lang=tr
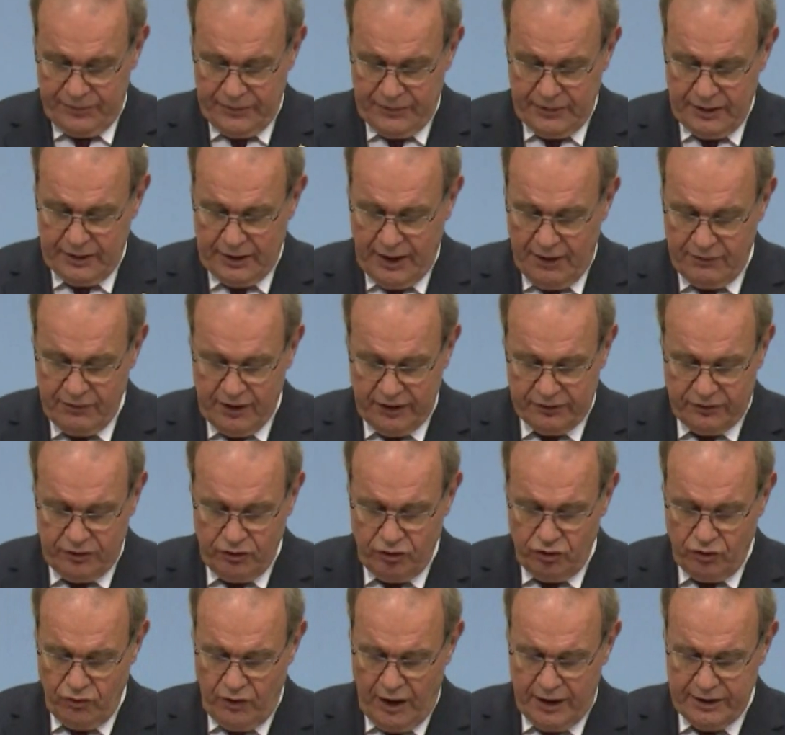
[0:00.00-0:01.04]
devletin
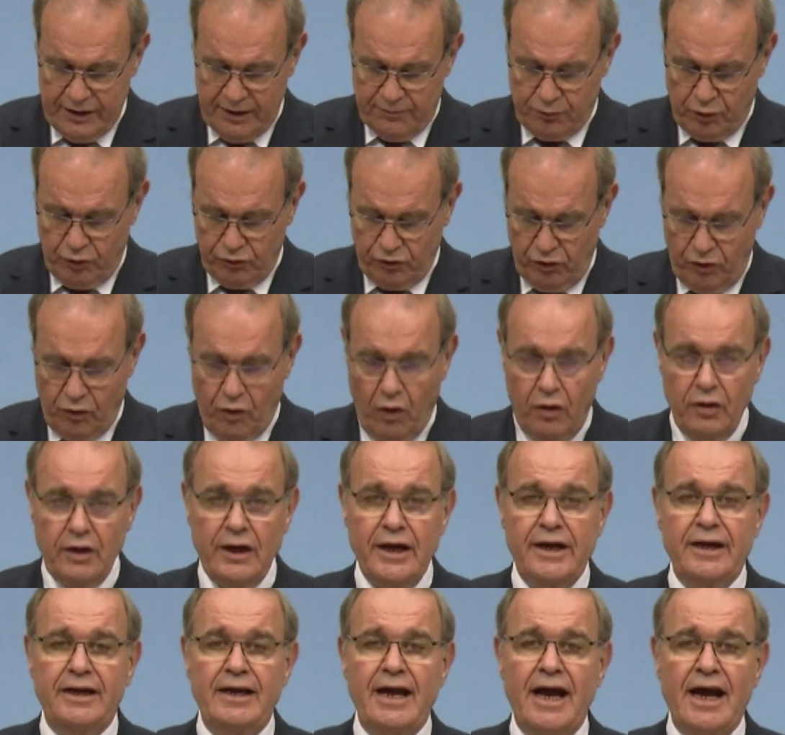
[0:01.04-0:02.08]
güvenlik
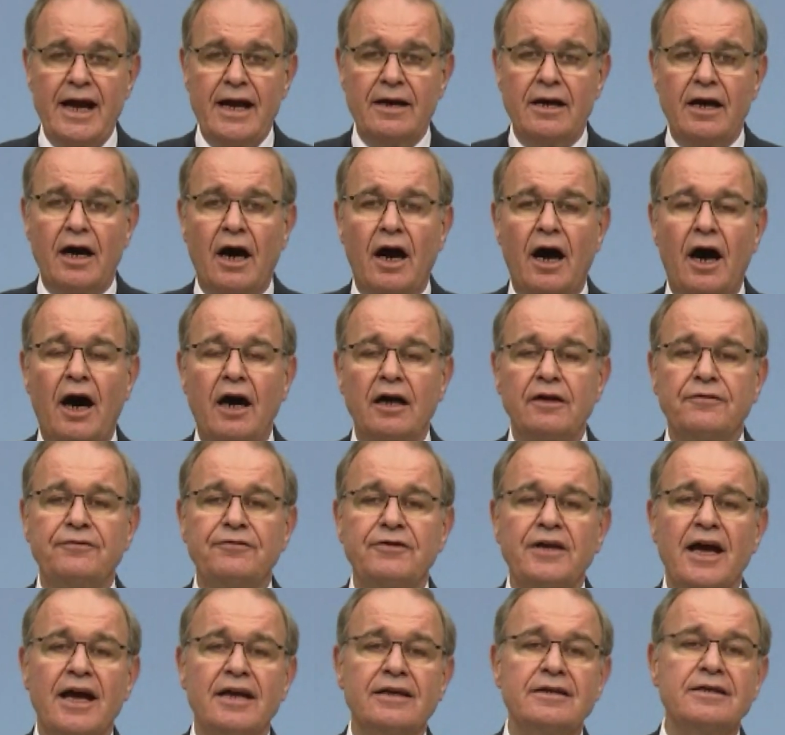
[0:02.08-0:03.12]
protokollerine
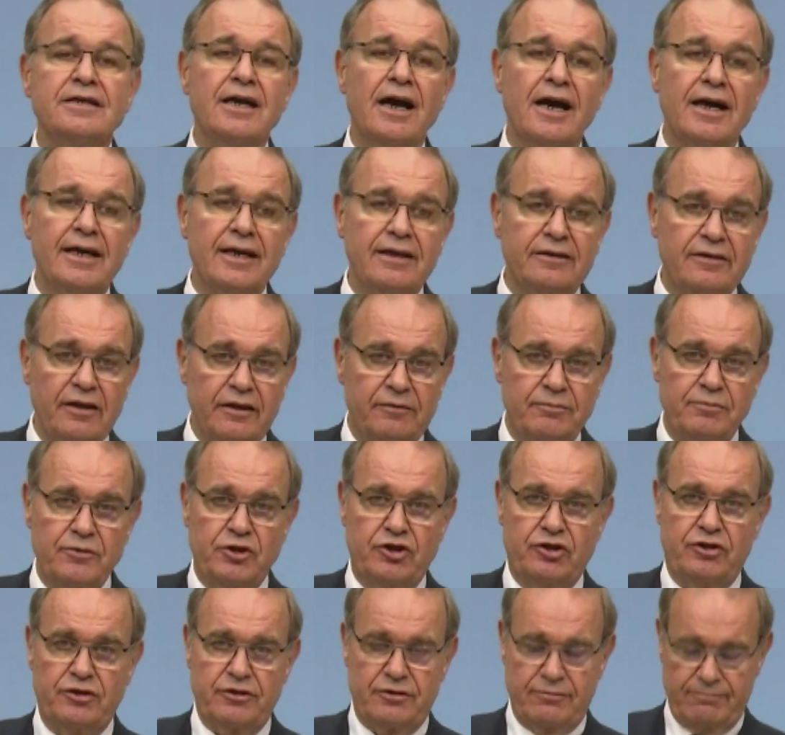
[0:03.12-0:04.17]
harfiyen riayet
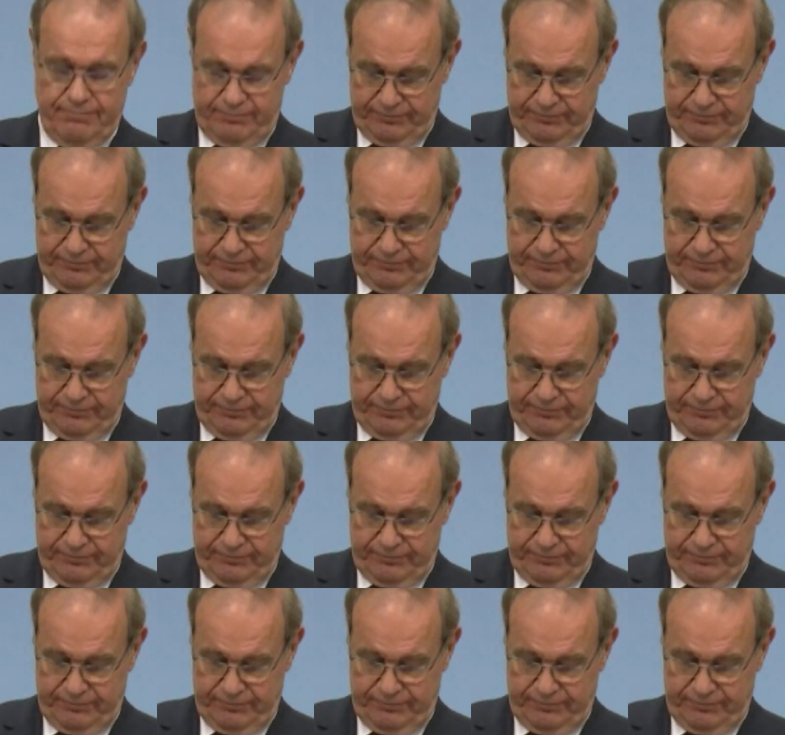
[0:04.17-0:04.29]
etmiştir.